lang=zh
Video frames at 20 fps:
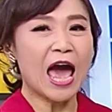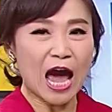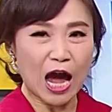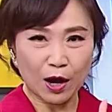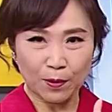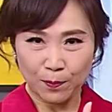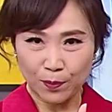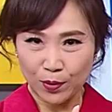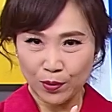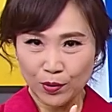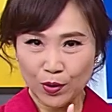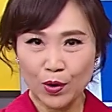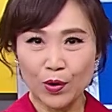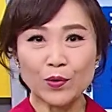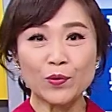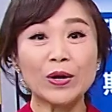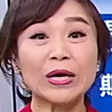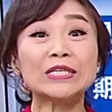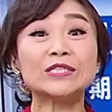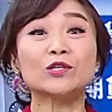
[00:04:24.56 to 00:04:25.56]
好 ，Poco
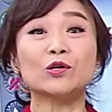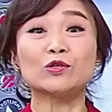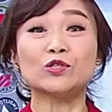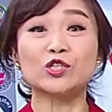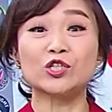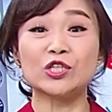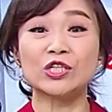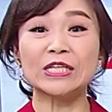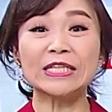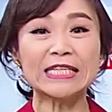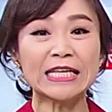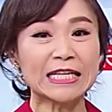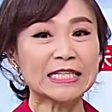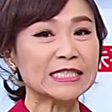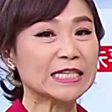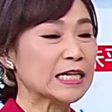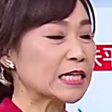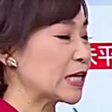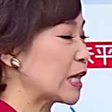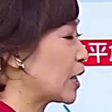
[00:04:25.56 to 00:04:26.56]
Ratio 值提
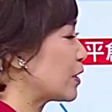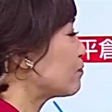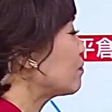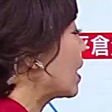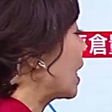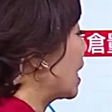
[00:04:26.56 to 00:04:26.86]
醒您